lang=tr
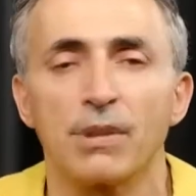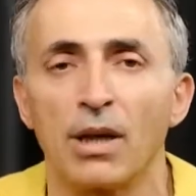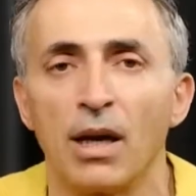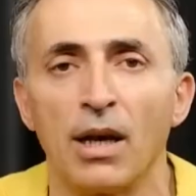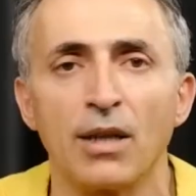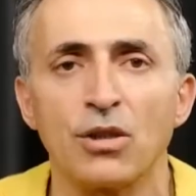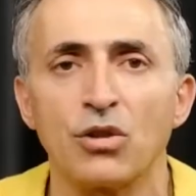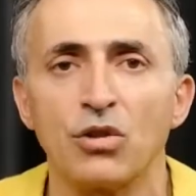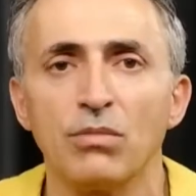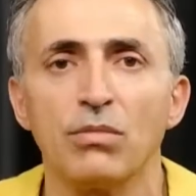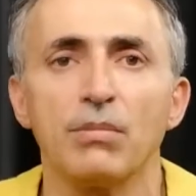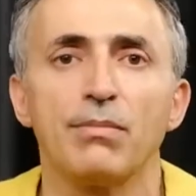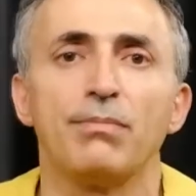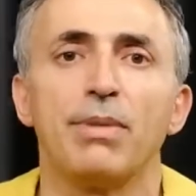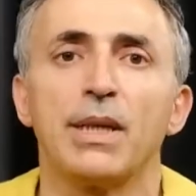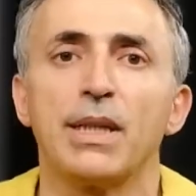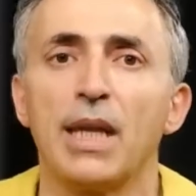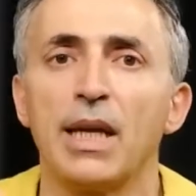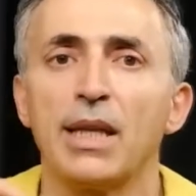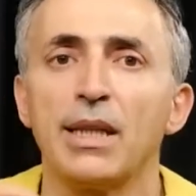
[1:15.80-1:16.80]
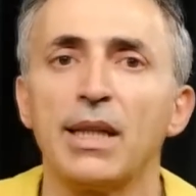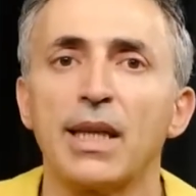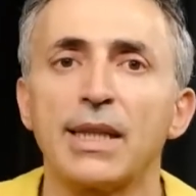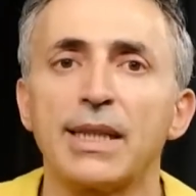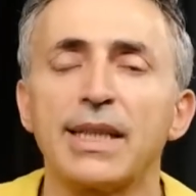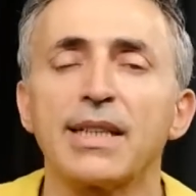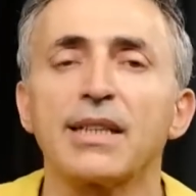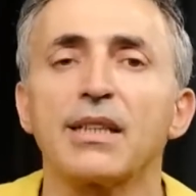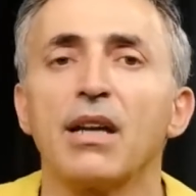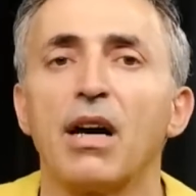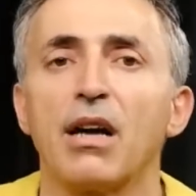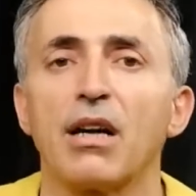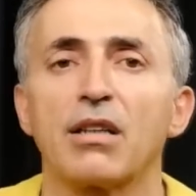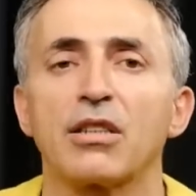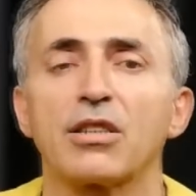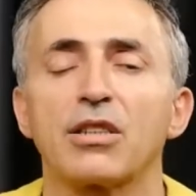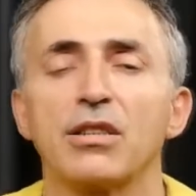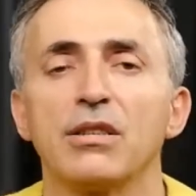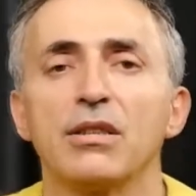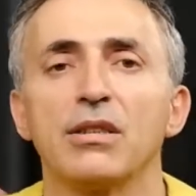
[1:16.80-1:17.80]
Kalsiyumun bedendeki
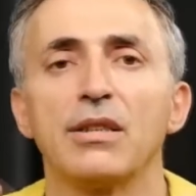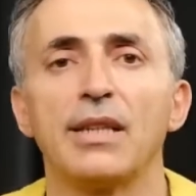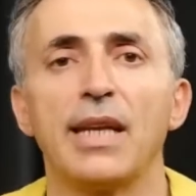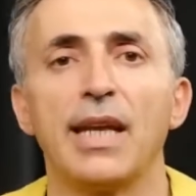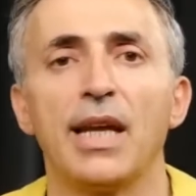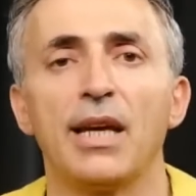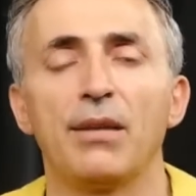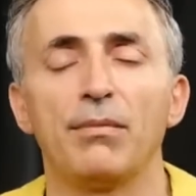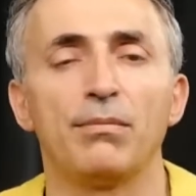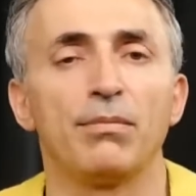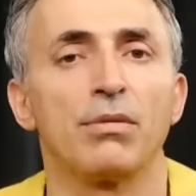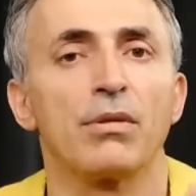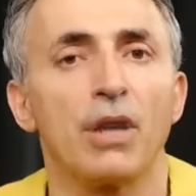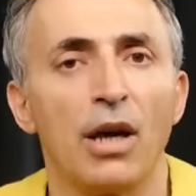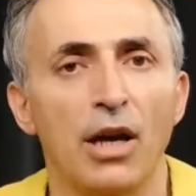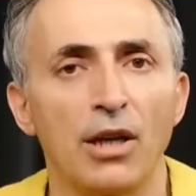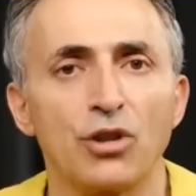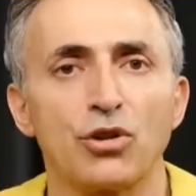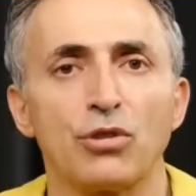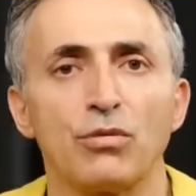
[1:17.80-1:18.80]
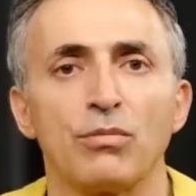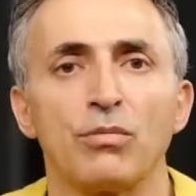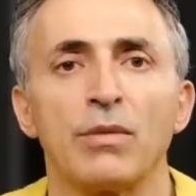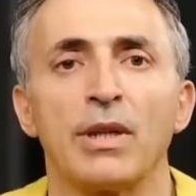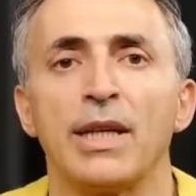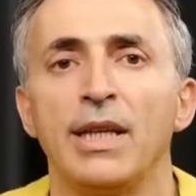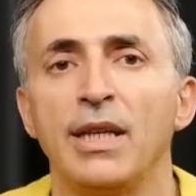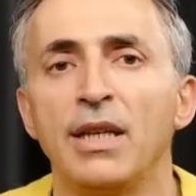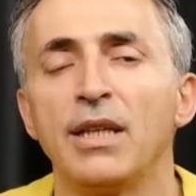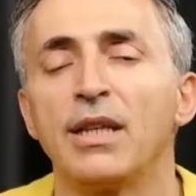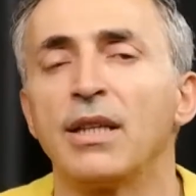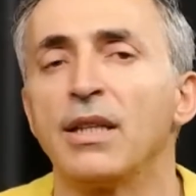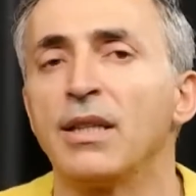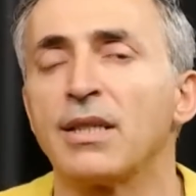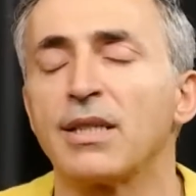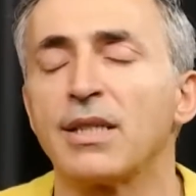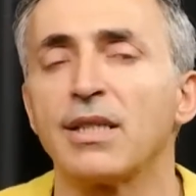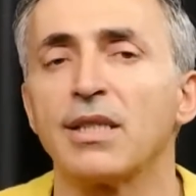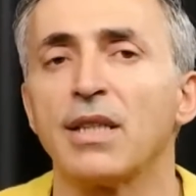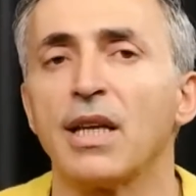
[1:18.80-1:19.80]
karşılığı ne? Kalsiyumla
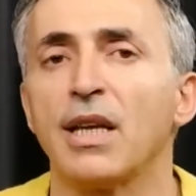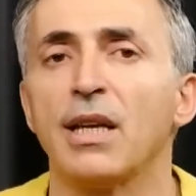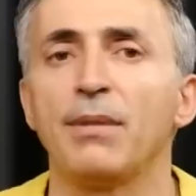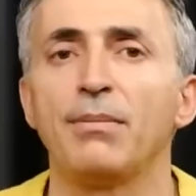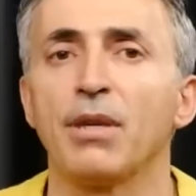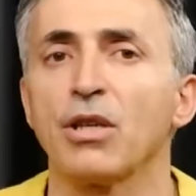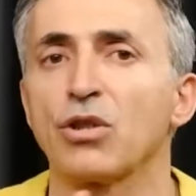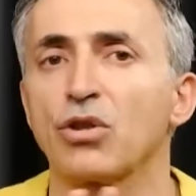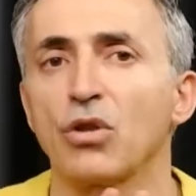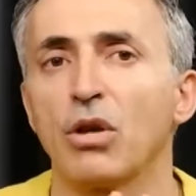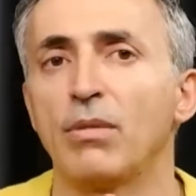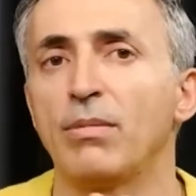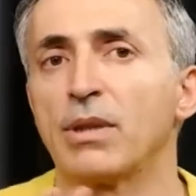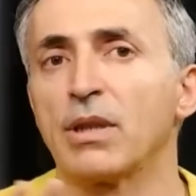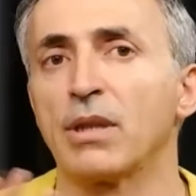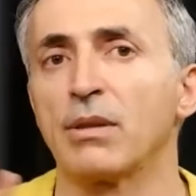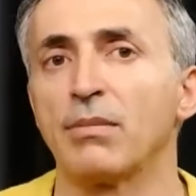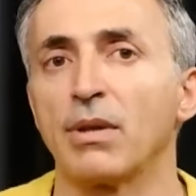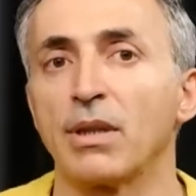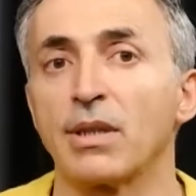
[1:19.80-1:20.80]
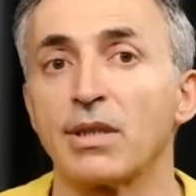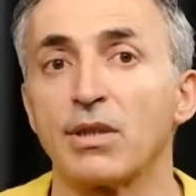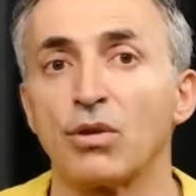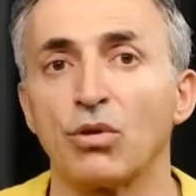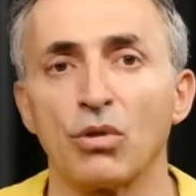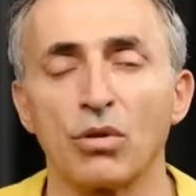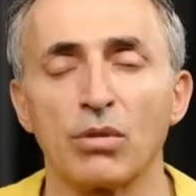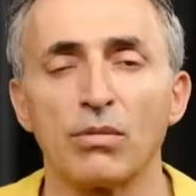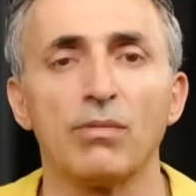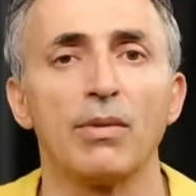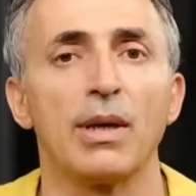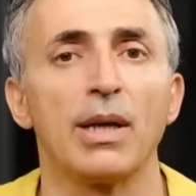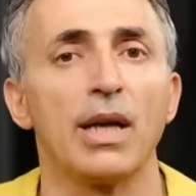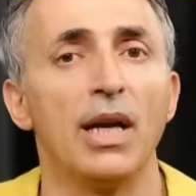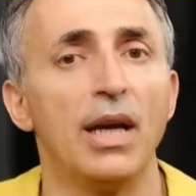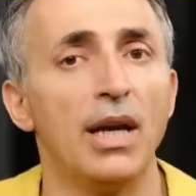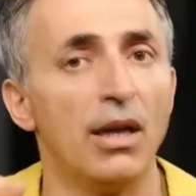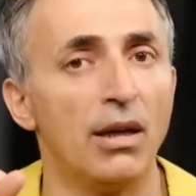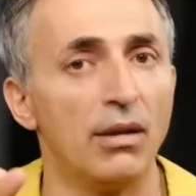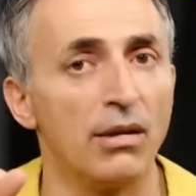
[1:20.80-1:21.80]
ilgili sizlerle biraz sohbet etmek istiyorum ve
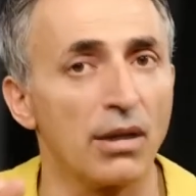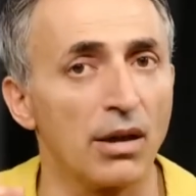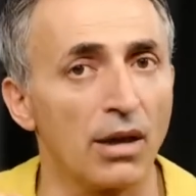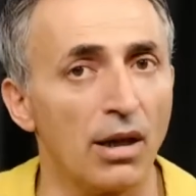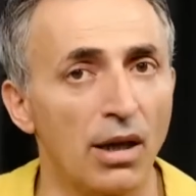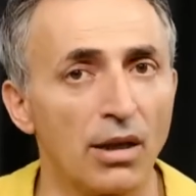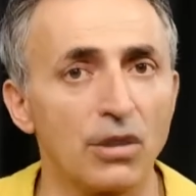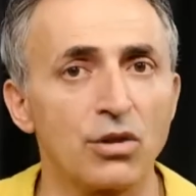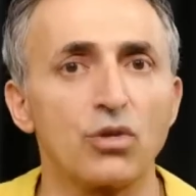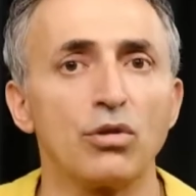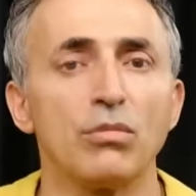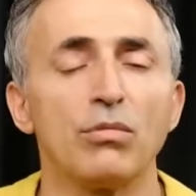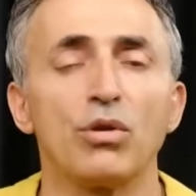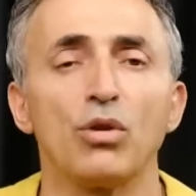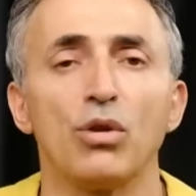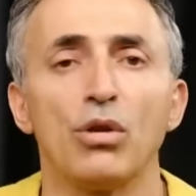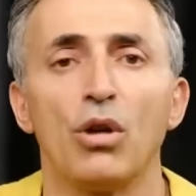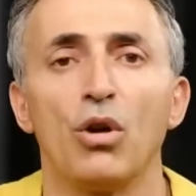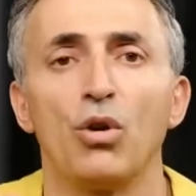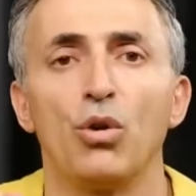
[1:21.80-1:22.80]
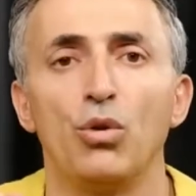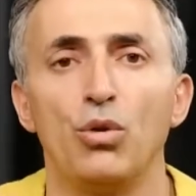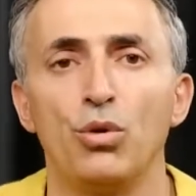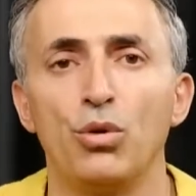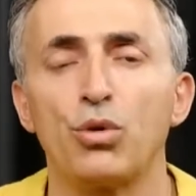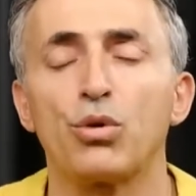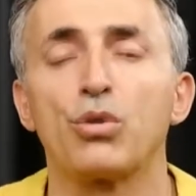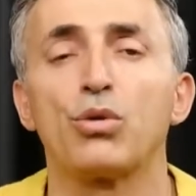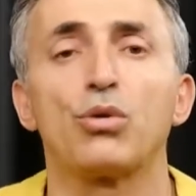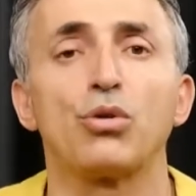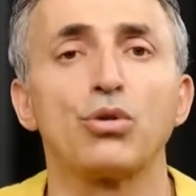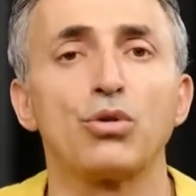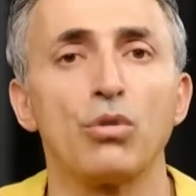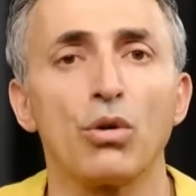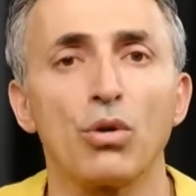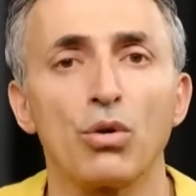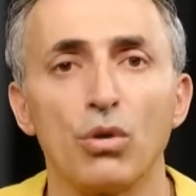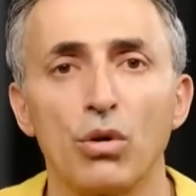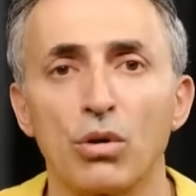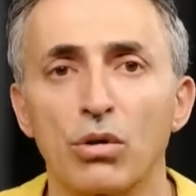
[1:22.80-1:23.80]
kalsiyumun
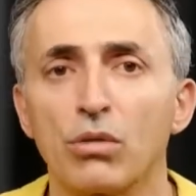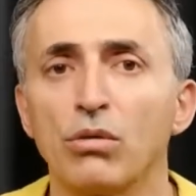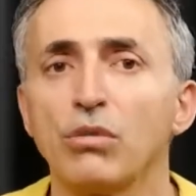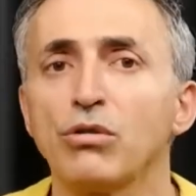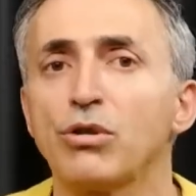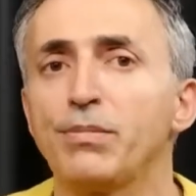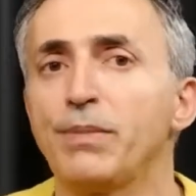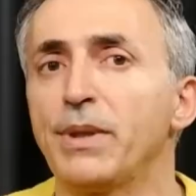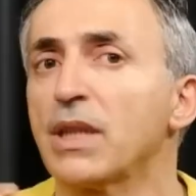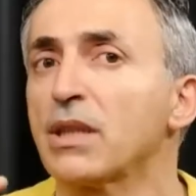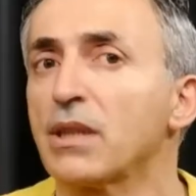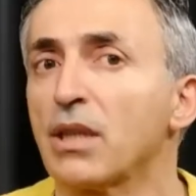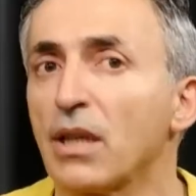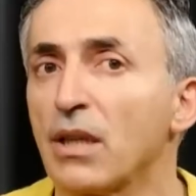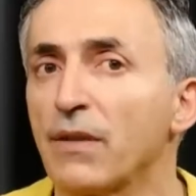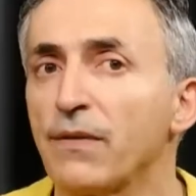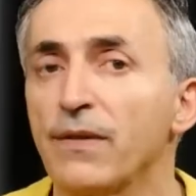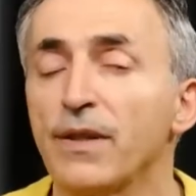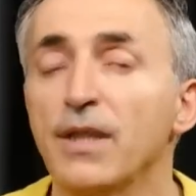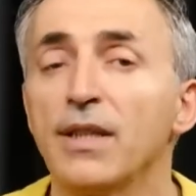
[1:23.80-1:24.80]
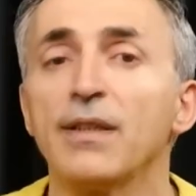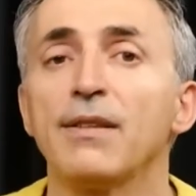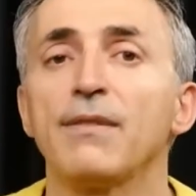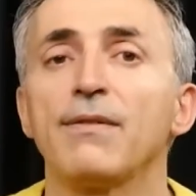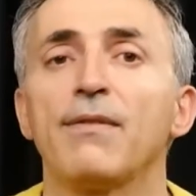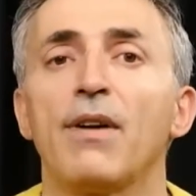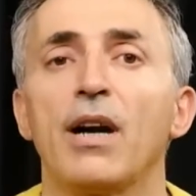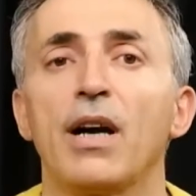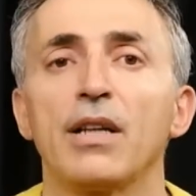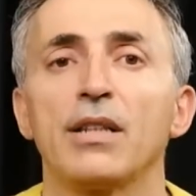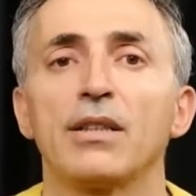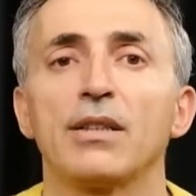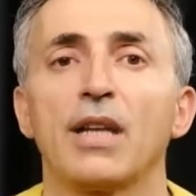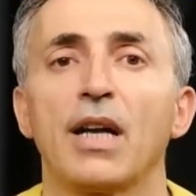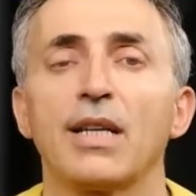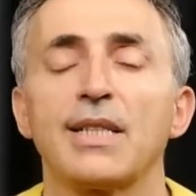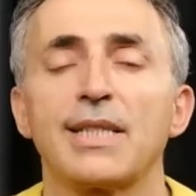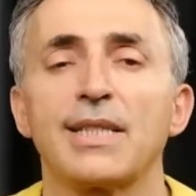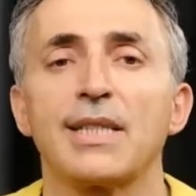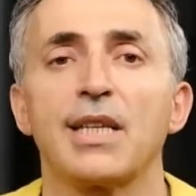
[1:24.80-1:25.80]
ürkütücü ve korkunç bir tarafının
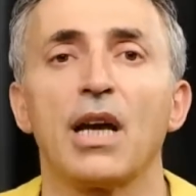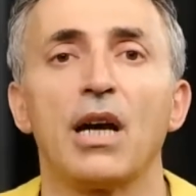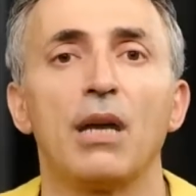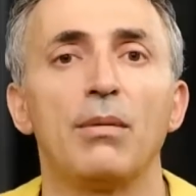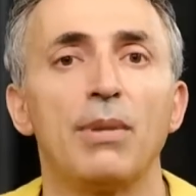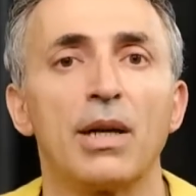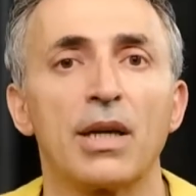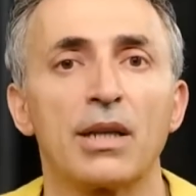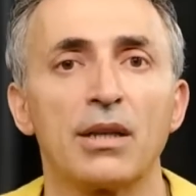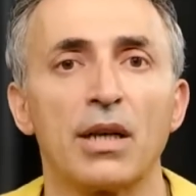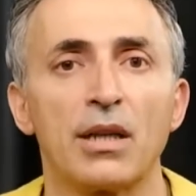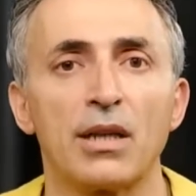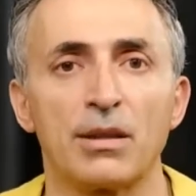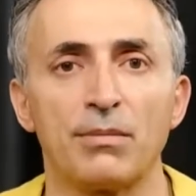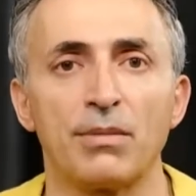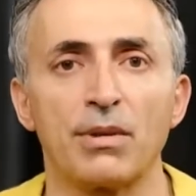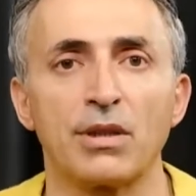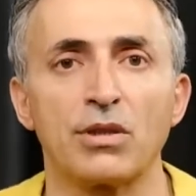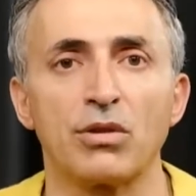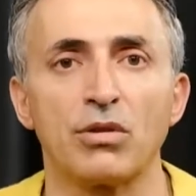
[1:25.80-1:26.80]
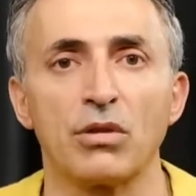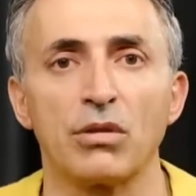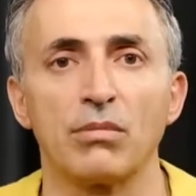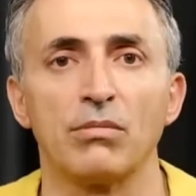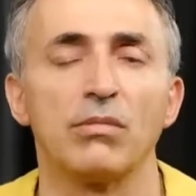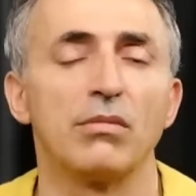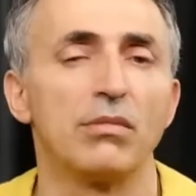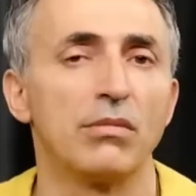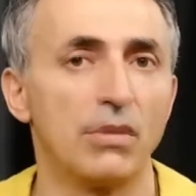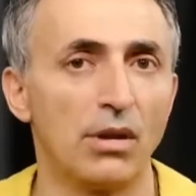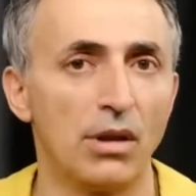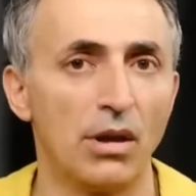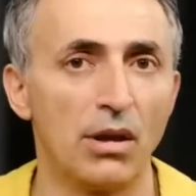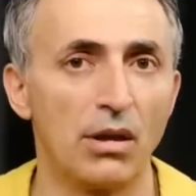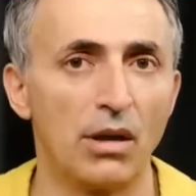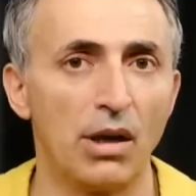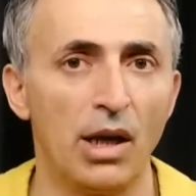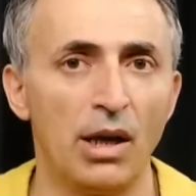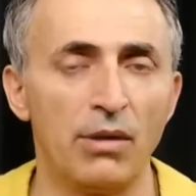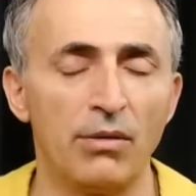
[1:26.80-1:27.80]
varlığından sizi haberdar etmek istiyorum.
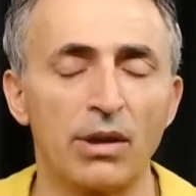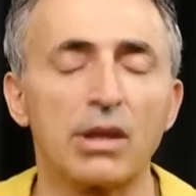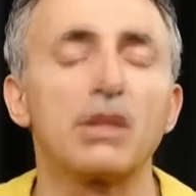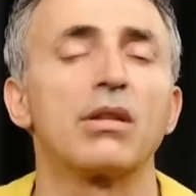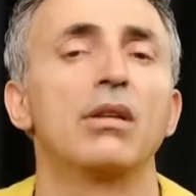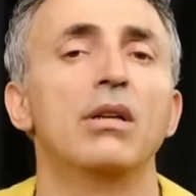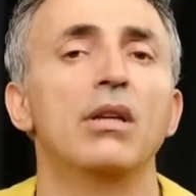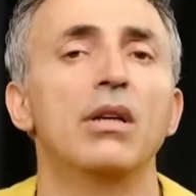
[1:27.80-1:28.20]
Evet.